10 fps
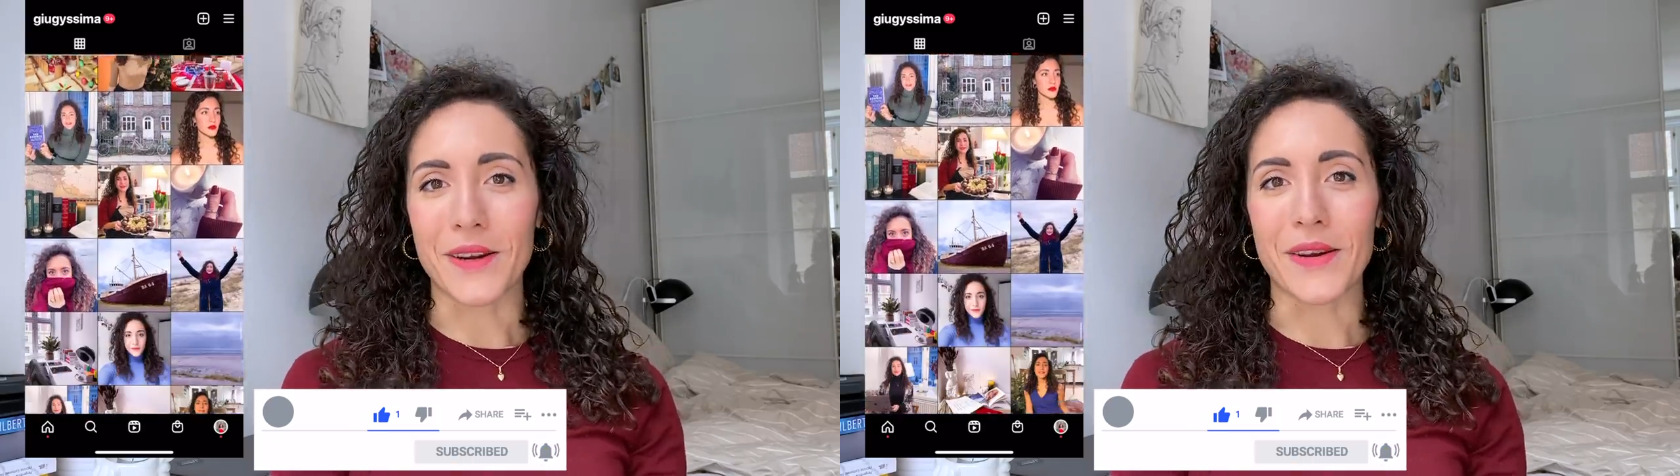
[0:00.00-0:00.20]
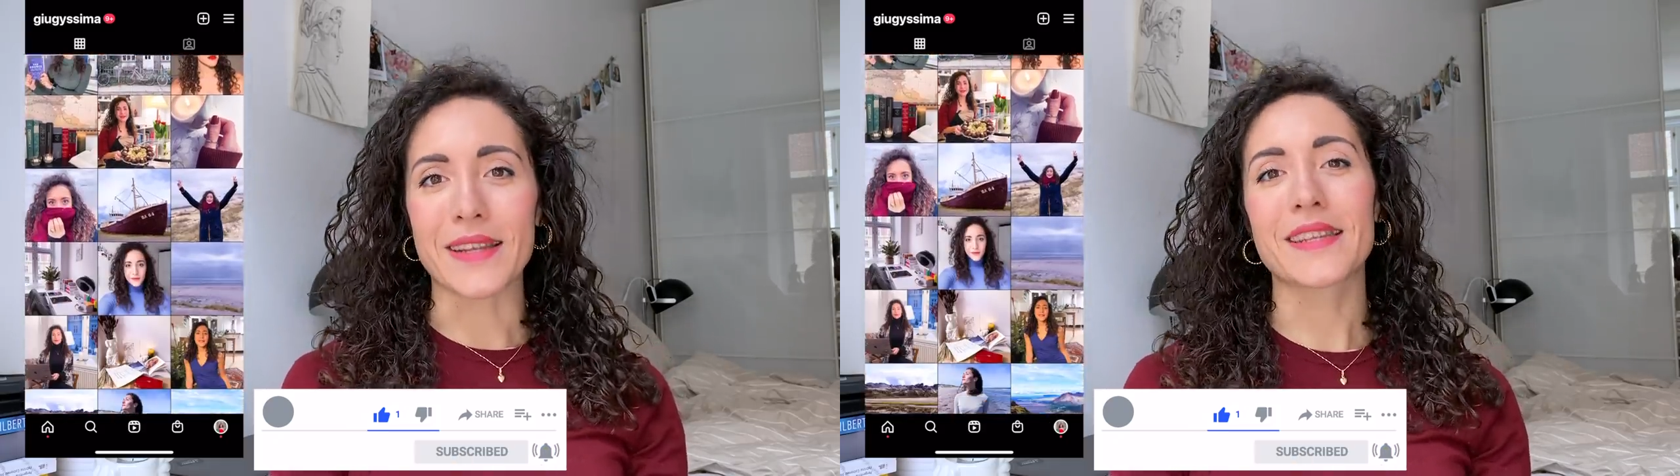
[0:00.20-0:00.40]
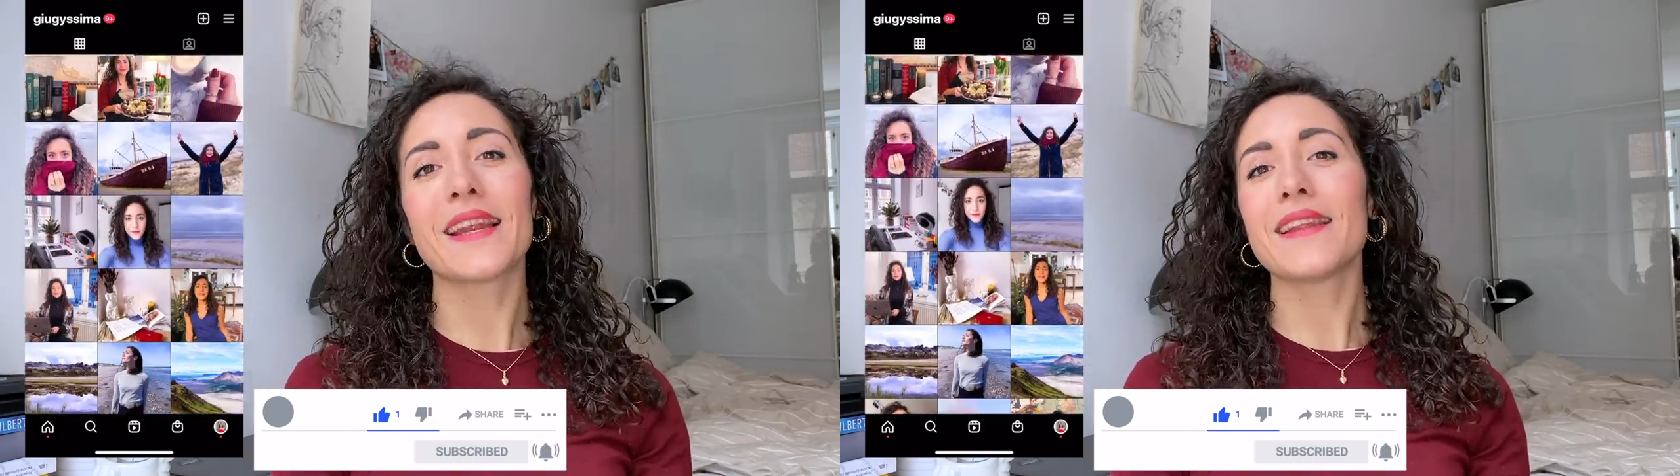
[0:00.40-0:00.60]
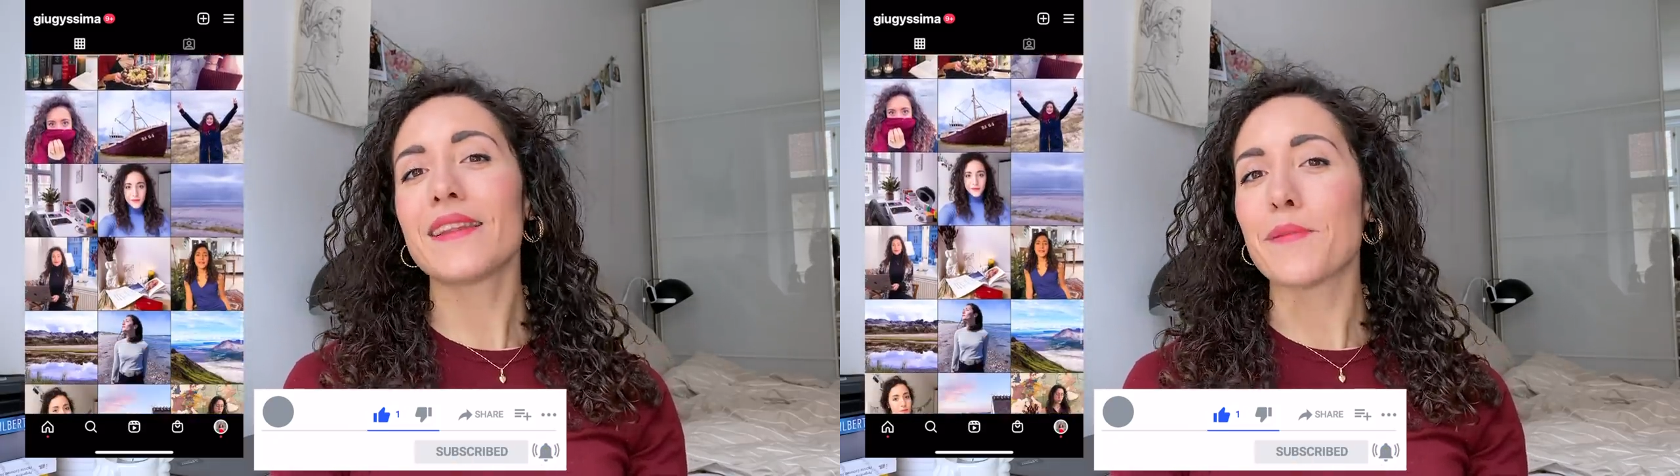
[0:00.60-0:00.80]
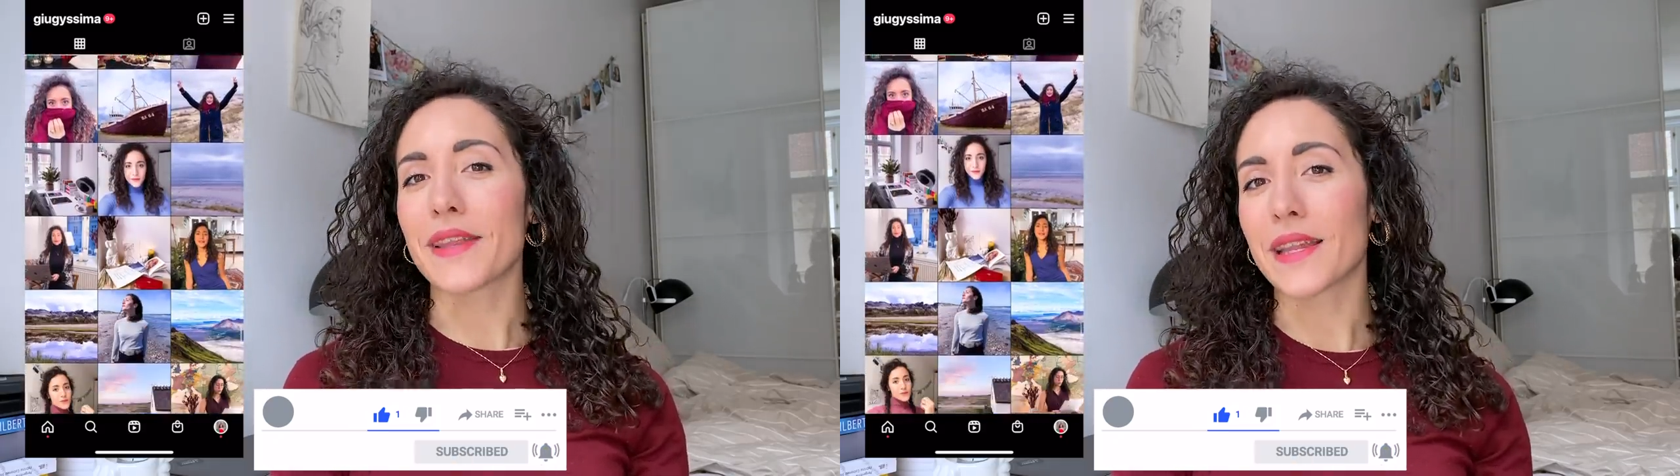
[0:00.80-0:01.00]
ancora
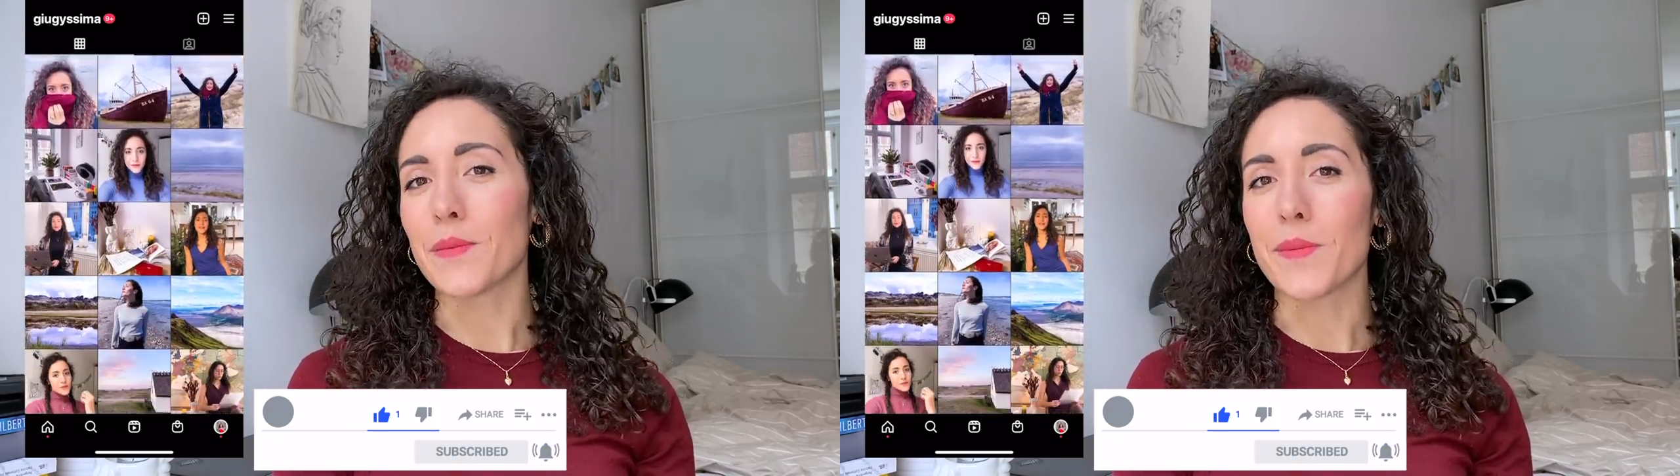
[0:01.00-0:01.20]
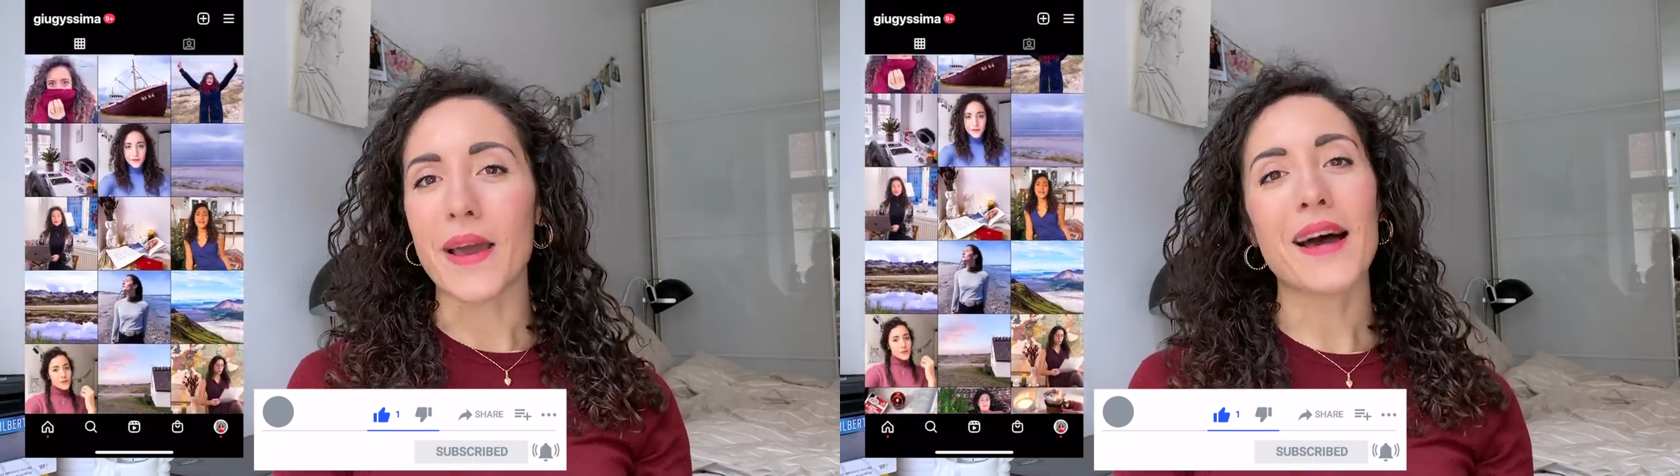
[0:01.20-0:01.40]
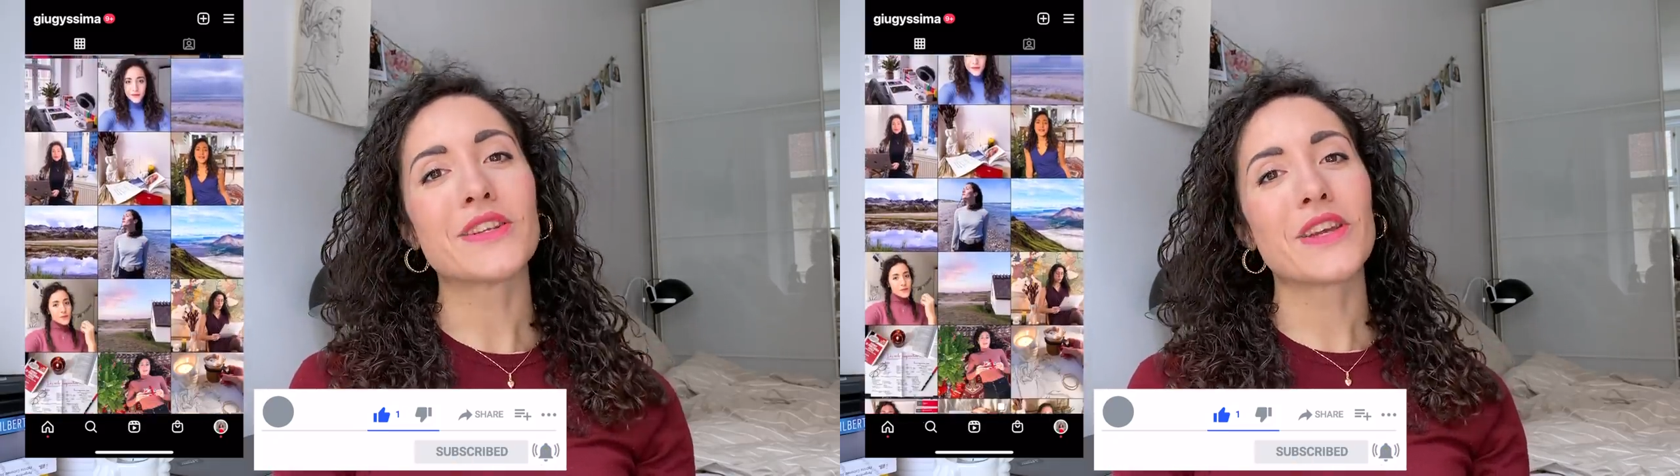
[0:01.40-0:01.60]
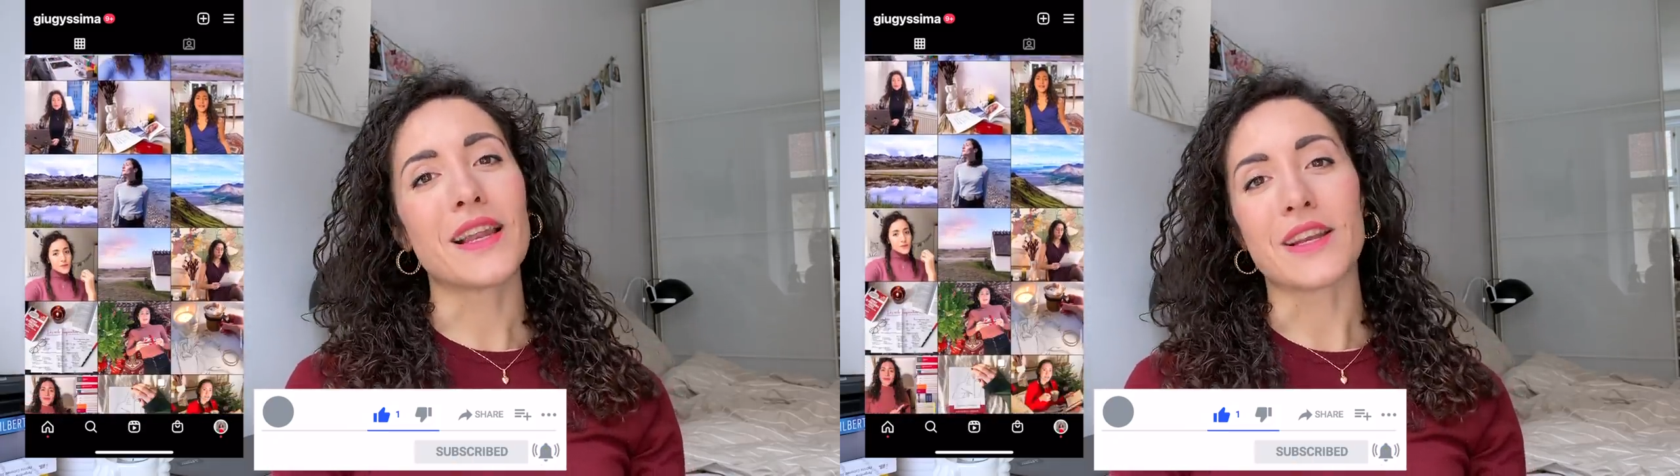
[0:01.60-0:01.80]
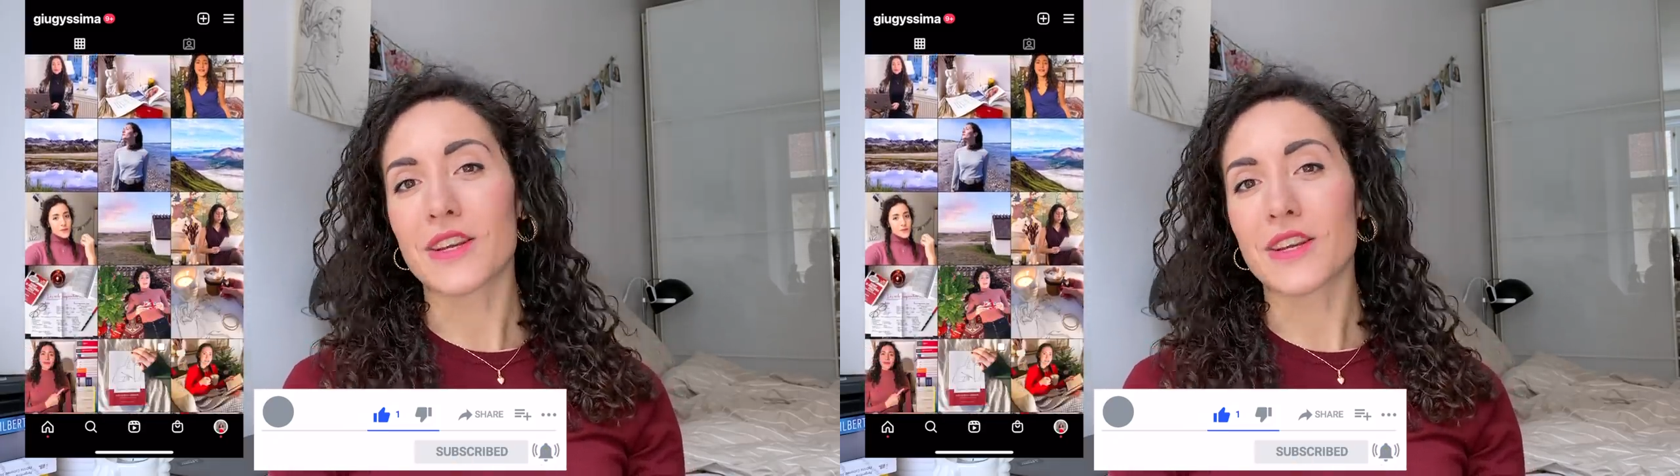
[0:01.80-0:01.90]
iscritti, mettete mi piace,